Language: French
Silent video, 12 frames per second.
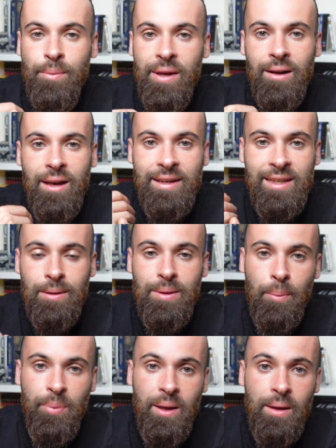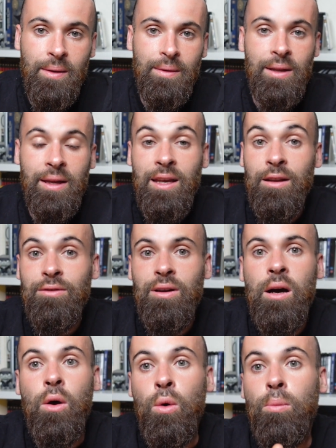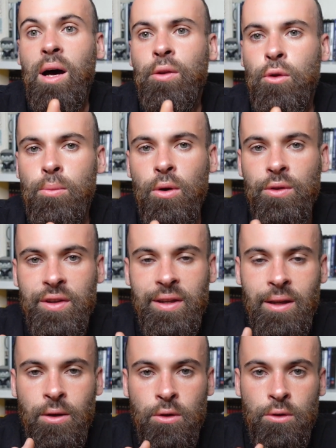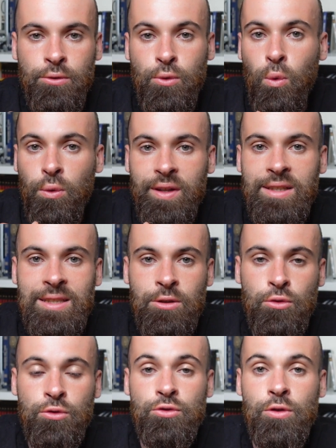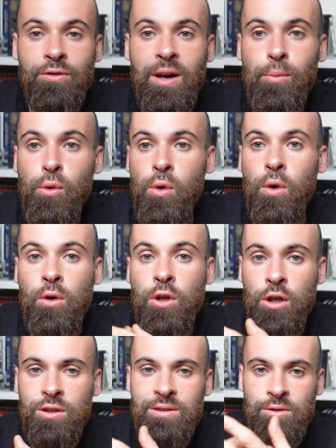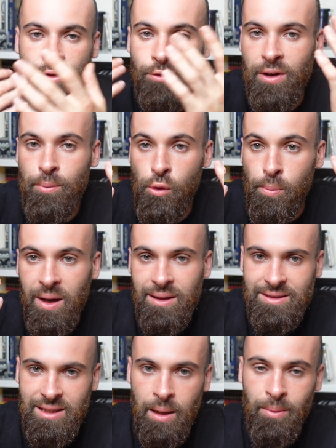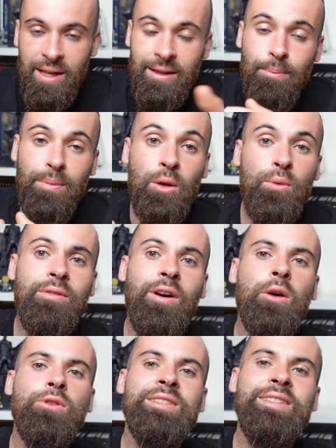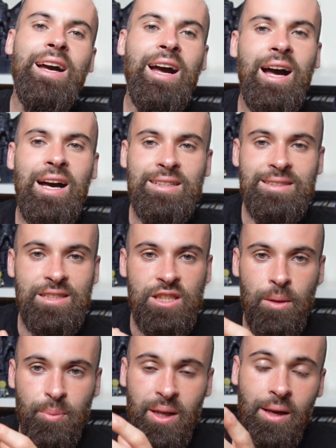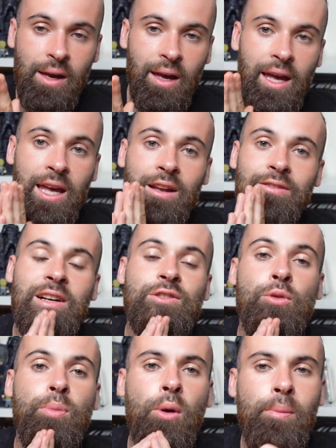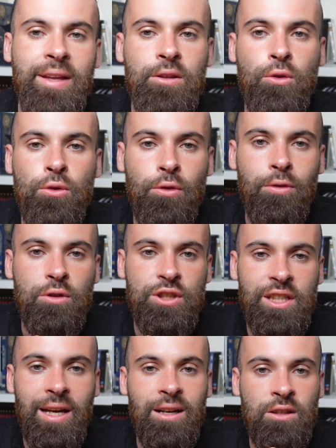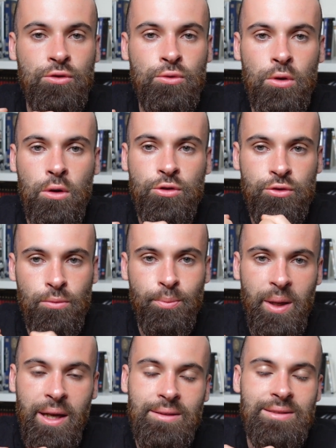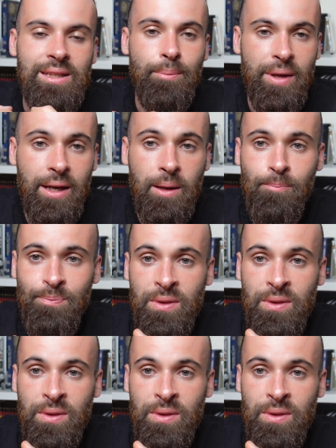mère, la kidnapper il va bah, demander qu'on exécute ce fameux gosse, ce fameux prince Hamlet, mais lui va réussir à s'échapper et il va se promettre de venger un jour euh, son père, sa mère